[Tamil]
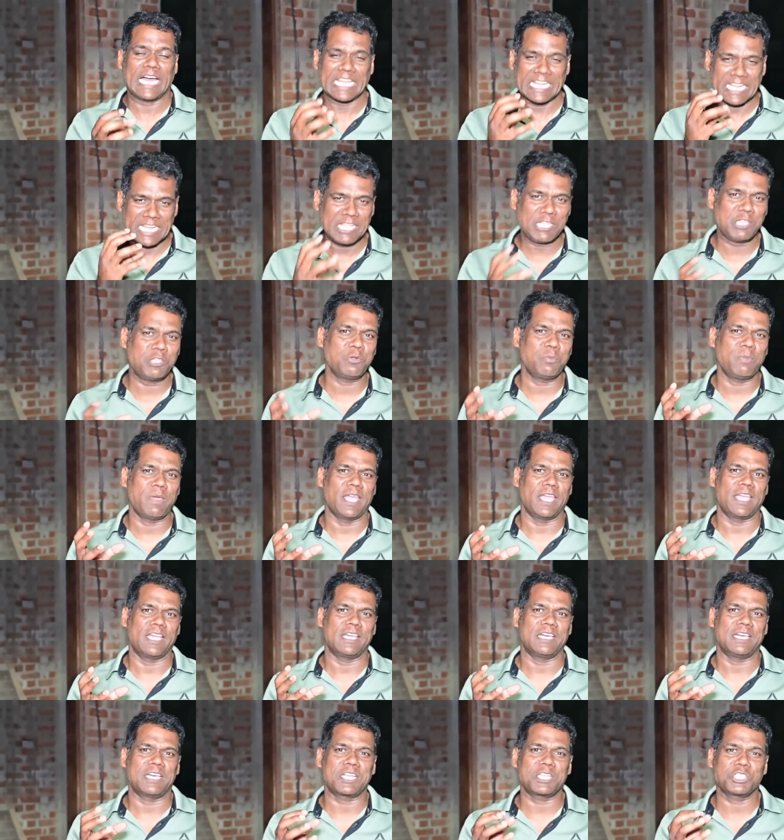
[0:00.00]
அனைத்துமே
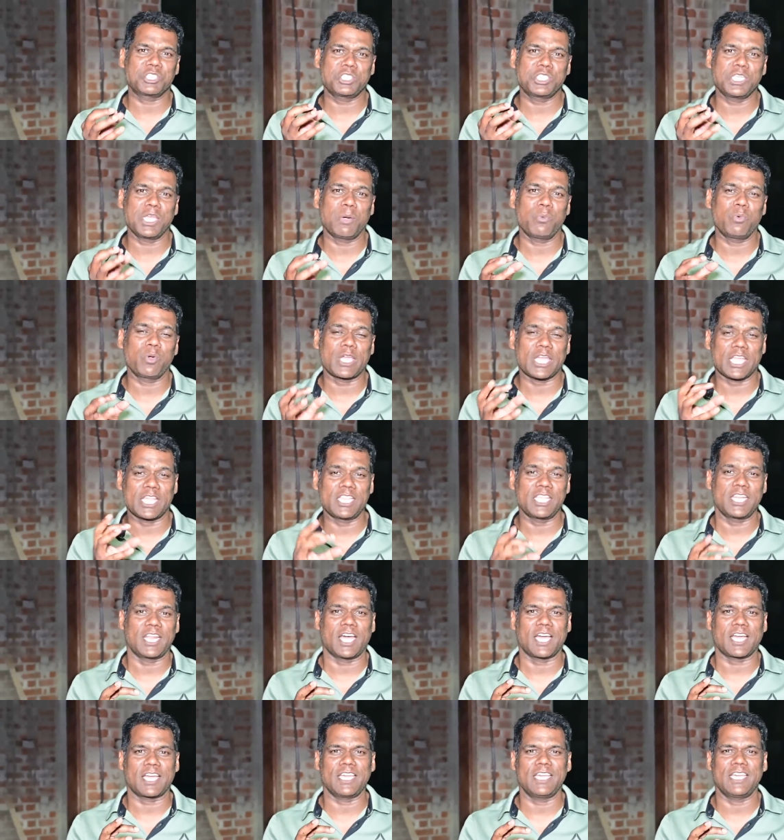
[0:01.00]
ரஷ்யாவுக்கு
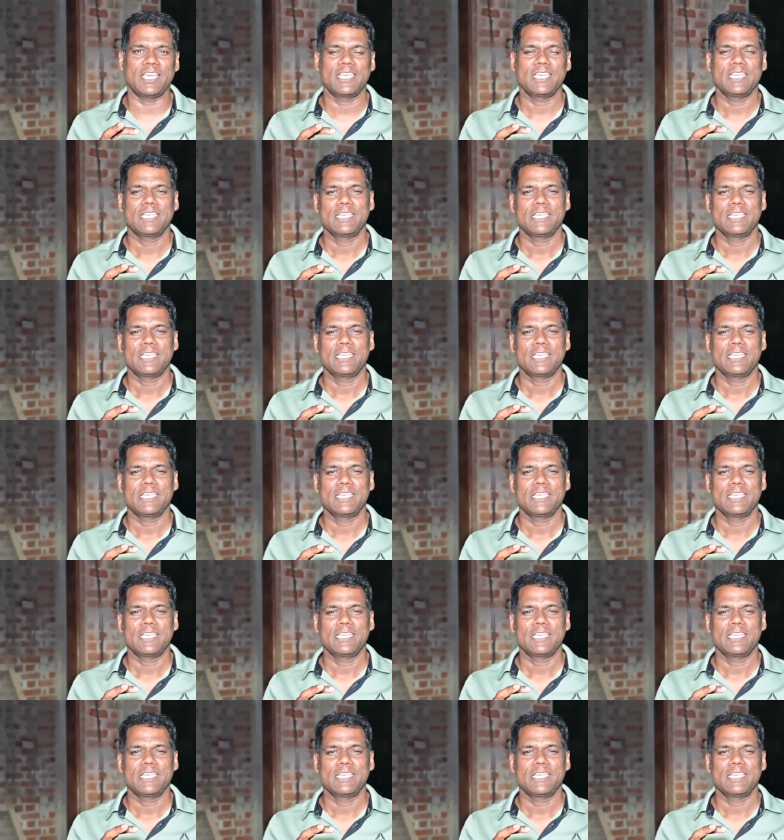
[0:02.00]
எதிராக